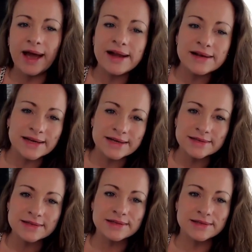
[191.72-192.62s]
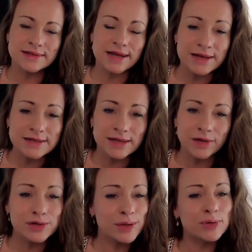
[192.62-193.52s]
All das sind
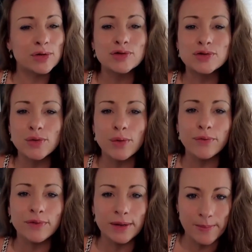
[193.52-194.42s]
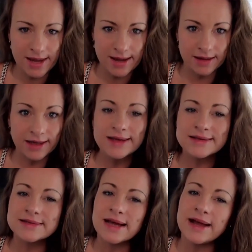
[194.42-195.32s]
Anzeichen. Es gibt noch so viel mehr.
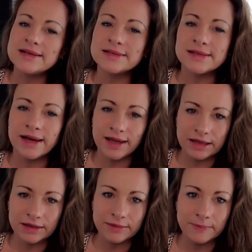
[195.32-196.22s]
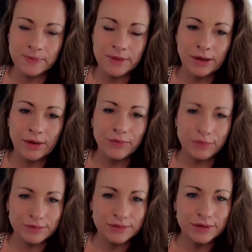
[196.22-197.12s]
sind Anzeichen
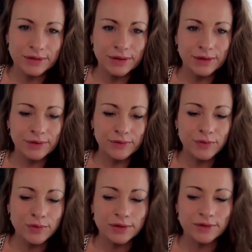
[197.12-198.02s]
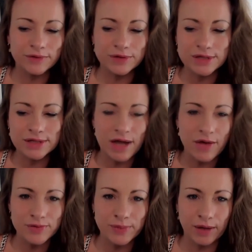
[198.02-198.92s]
von Flüchen in
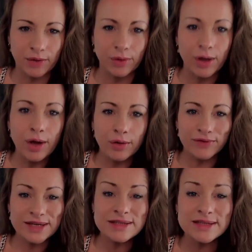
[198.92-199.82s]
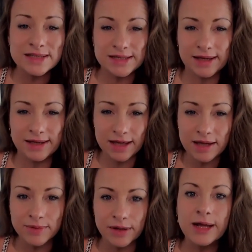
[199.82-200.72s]
verschiedener Ausprägung. Und was ich dir hier
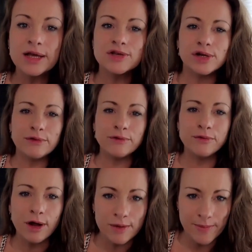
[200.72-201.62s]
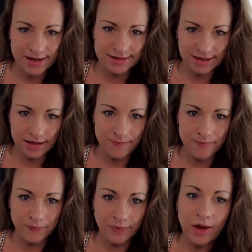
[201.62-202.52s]
gebe, soll dir Vollmacht
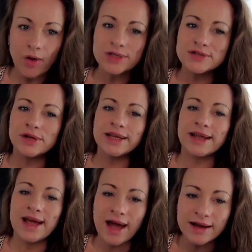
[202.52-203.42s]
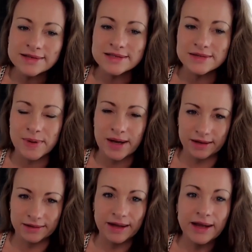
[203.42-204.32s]
geben. Und es soll dir keine Angst
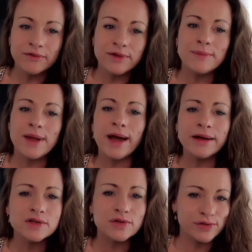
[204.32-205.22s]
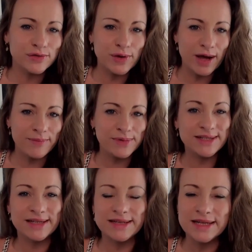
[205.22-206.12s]
machen. Viel mehr Angst solltest du haben,
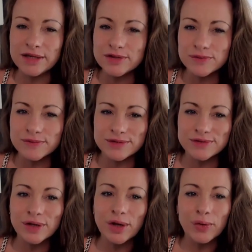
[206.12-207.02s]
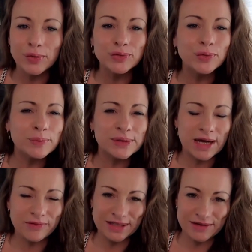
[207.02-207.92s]
die Dinge nicht zu wissen und
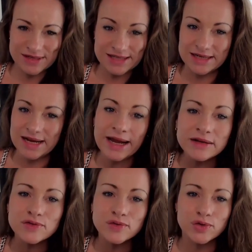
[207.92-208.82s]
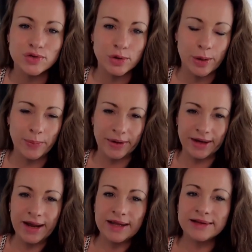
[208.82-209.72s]
unbedarft in etwas
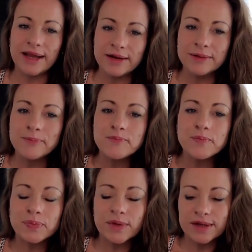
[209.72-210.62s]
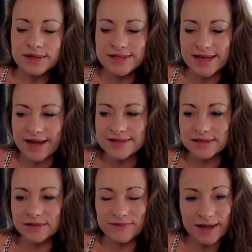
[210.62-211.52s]
hineinzustolpern. Denn die
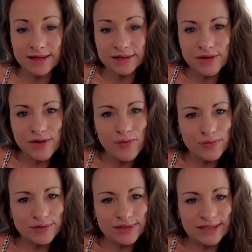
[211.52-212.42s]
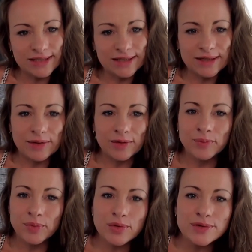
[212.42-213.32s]
geistige Welt und die
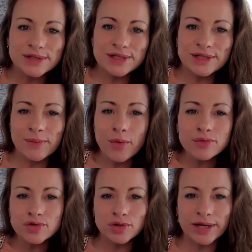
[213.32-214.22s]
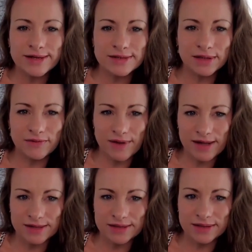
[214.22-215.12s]
böse, die dämonische geistige
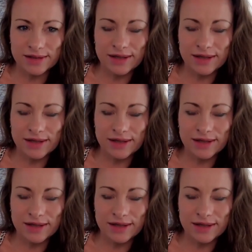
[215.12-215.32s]
Welt,